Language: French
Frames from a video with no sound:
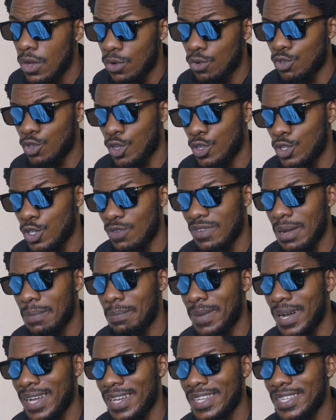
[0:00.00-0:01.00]
aujourd'hui on
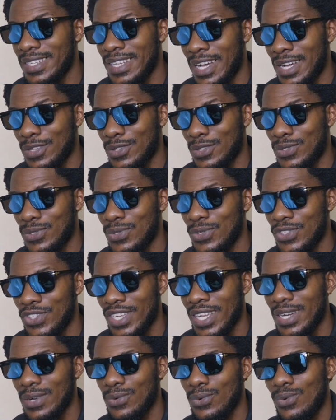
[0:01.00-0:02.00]
va parler d'un
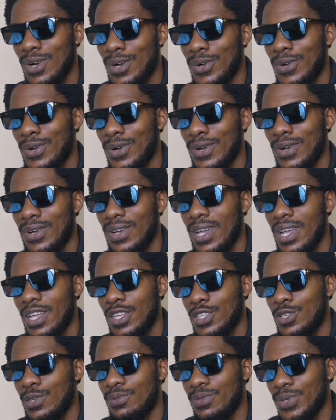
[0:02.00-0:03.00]
sujet ou encore
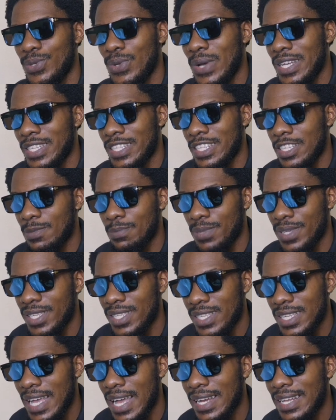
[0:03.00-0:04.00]
c'est une vidéo assez
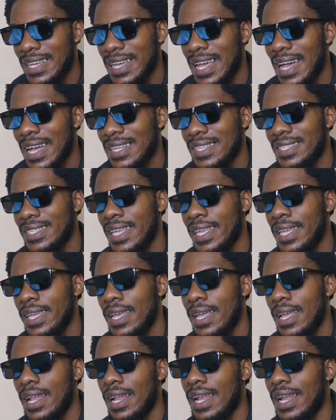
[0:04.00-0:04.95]
spéciale car c'est